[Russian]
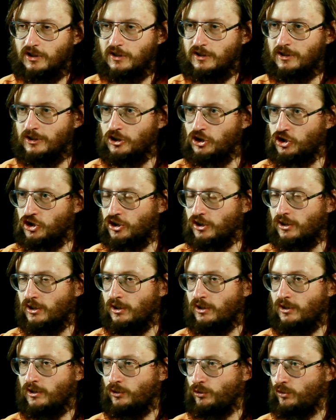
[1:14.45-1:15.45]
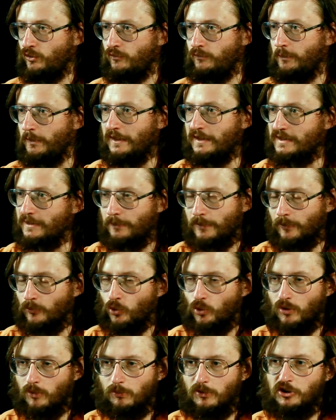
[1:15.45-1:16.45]
единичные, которых в принципе
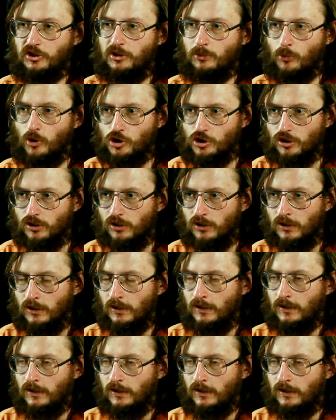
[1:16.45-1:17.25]
много быть не может,